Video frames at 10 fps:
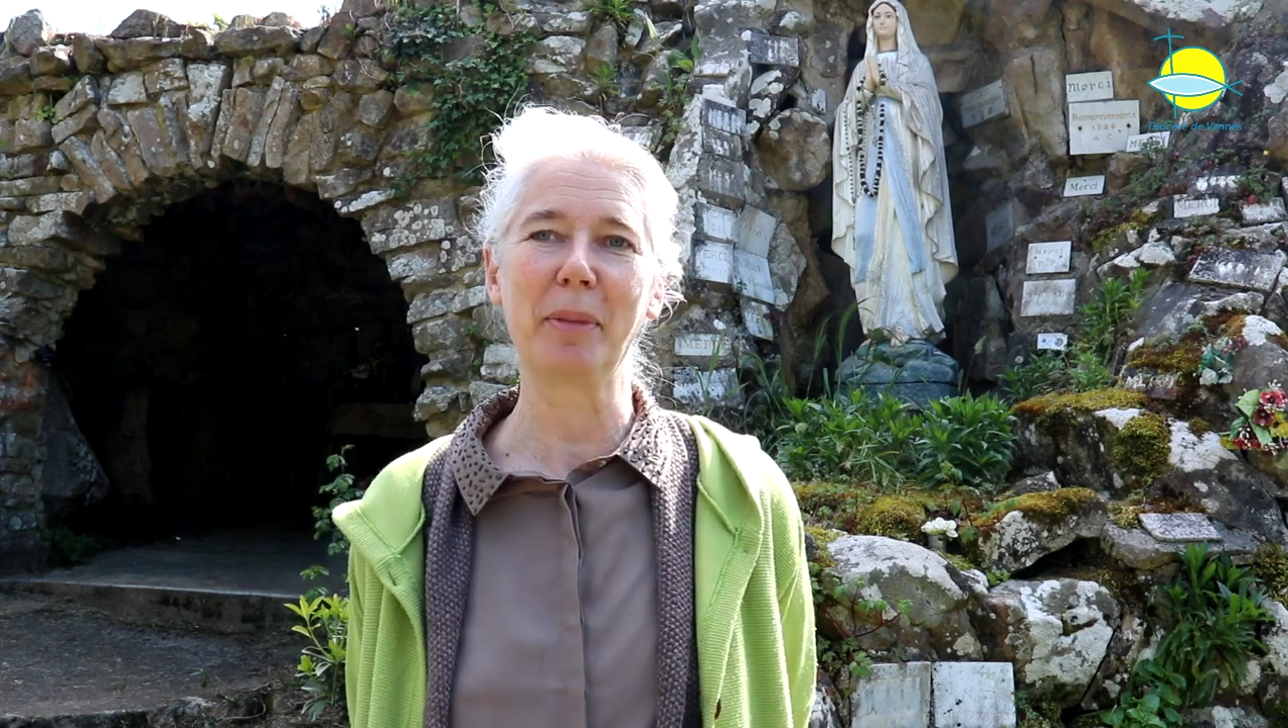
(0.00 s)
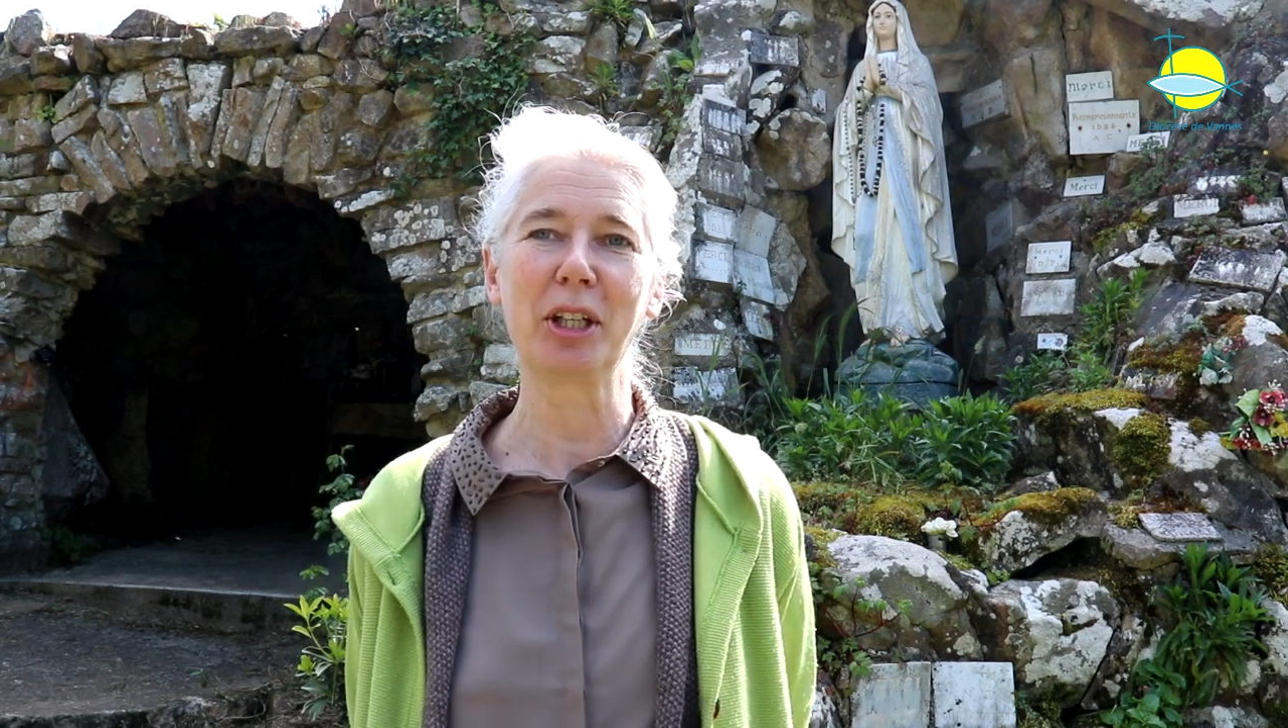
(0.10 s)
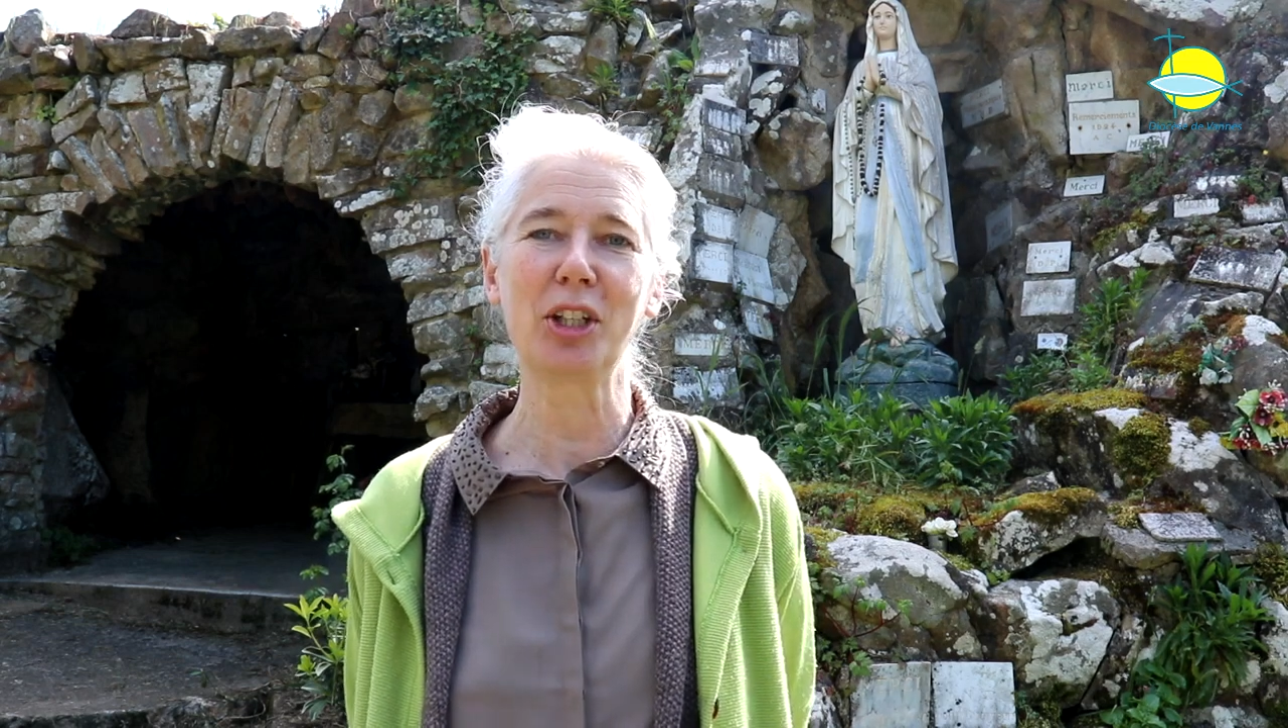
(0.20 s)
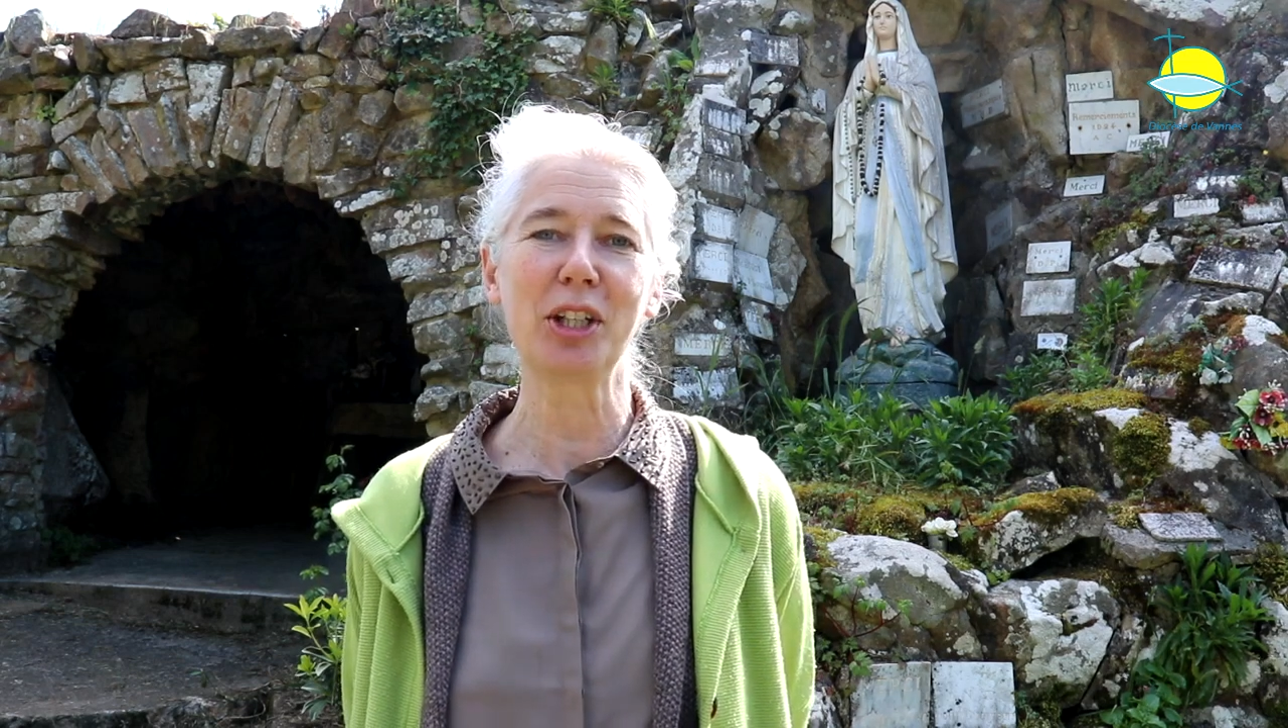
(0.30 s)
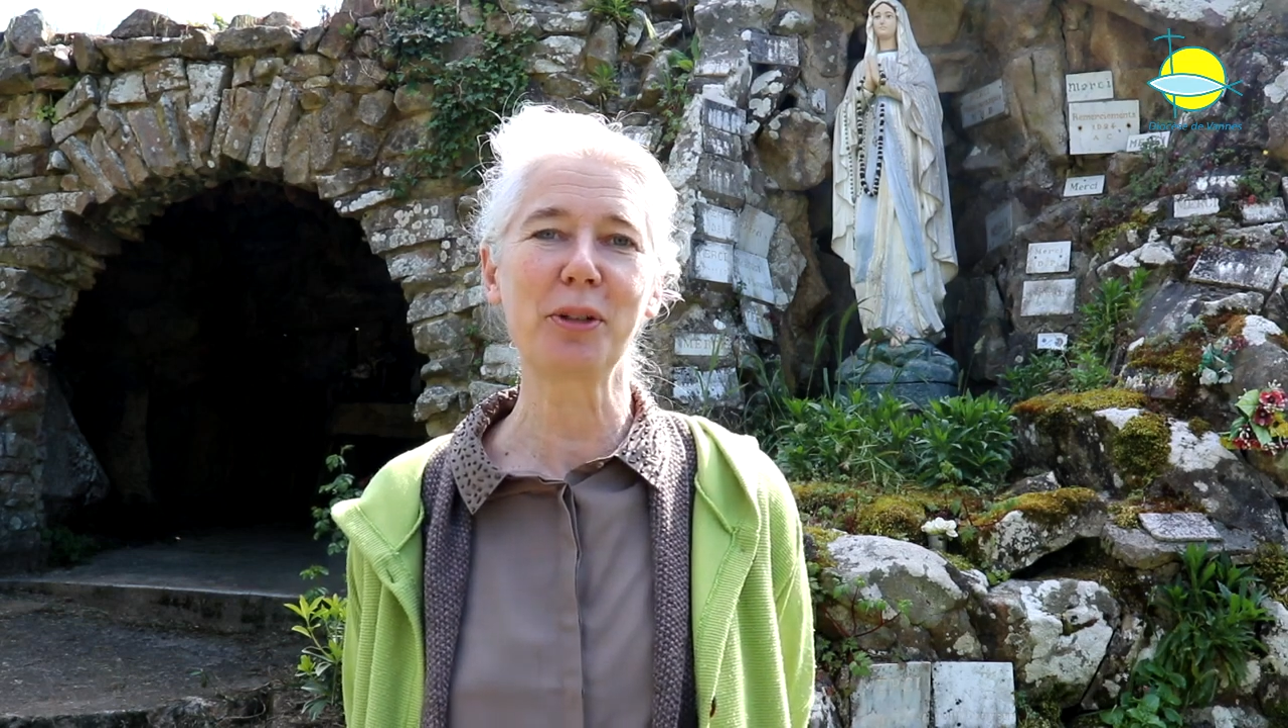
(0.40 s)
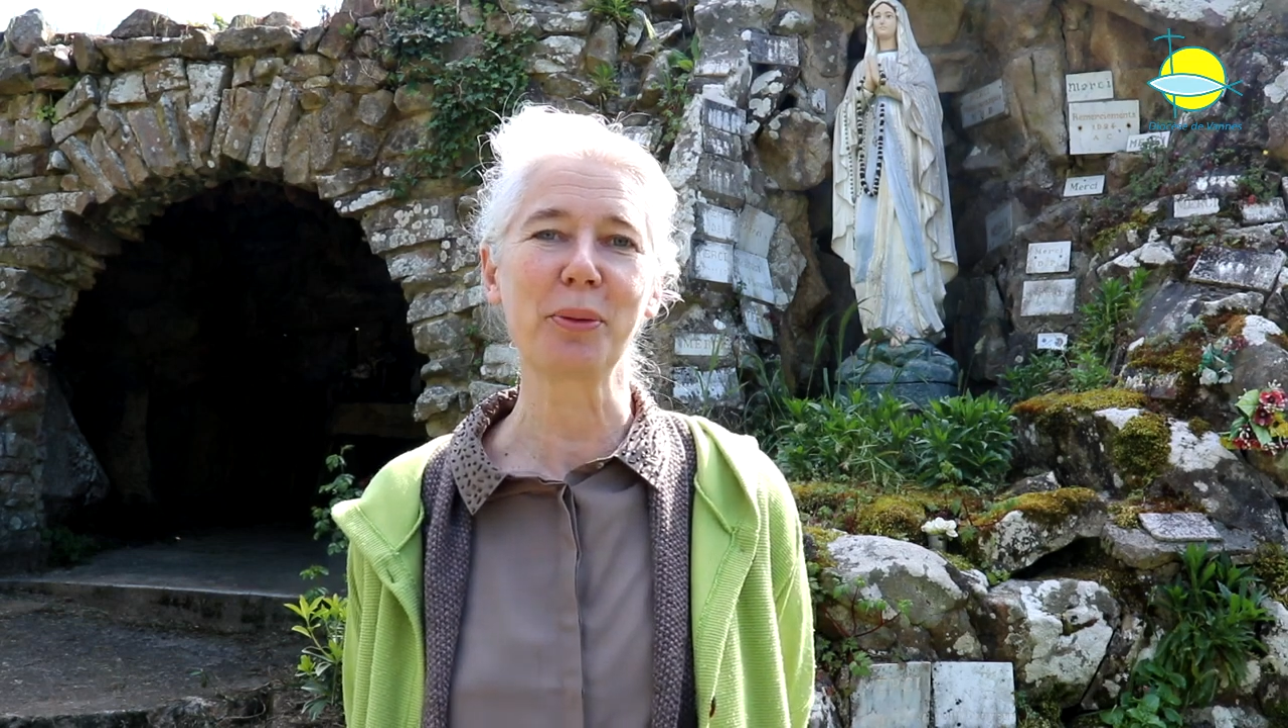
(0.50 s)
prêcher